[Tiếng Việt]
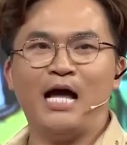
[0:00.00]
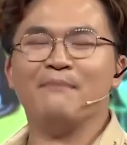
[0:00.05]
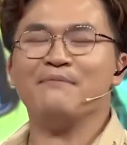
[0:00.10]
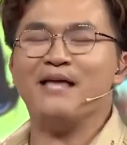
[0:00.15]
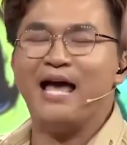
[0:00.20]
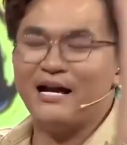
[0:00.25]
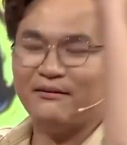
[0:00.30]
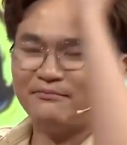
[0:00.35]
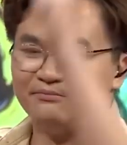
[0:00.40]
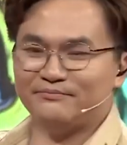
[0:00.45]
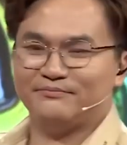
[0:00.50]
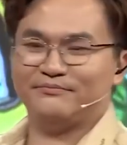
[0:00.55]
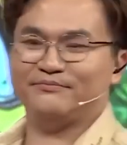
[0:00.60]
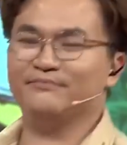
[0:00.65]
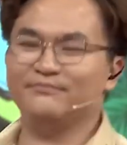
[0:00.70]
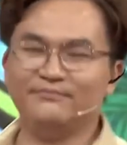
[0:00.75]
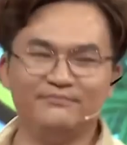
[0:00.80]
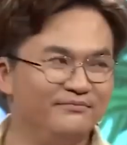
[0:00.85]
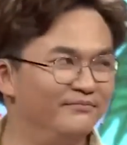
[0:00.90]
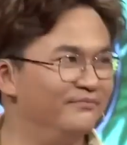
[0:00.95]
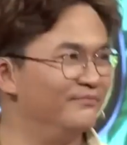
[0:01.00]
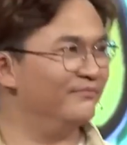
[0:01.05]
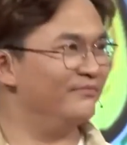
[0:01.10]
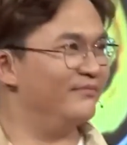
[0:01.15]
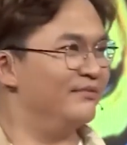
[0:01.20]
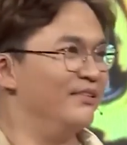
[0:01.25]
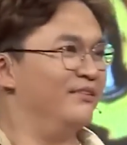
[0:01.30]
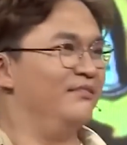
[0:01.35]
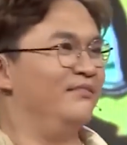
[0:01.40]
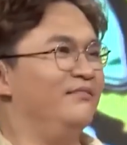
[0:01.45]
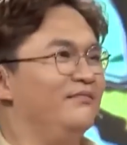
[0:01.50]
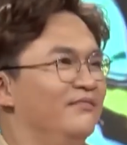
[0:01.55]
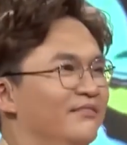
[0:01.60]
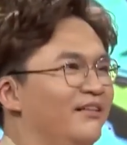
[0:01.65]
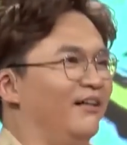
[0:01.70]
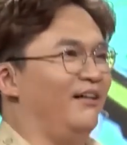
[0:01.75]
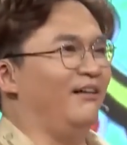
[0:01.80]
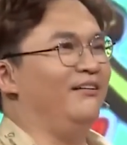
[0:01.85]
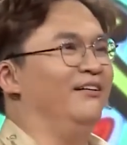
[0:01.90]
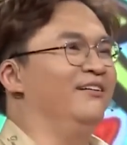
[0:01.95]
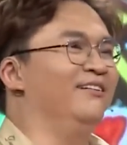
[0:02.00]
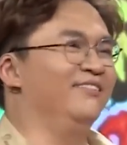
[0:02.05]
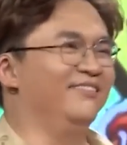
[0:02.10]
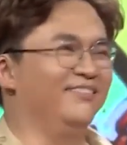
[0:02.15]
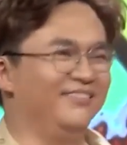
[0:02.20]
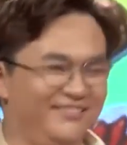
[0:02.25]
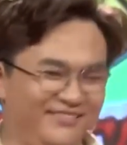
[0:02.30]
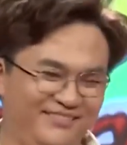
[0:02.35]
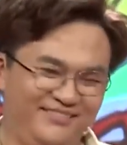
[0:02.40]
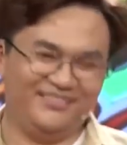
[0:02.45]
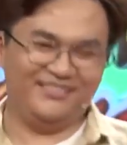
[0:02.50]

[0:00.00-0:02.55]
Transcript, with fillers: Áp nhạc trời mới giữ xe thôi đó trời ơi à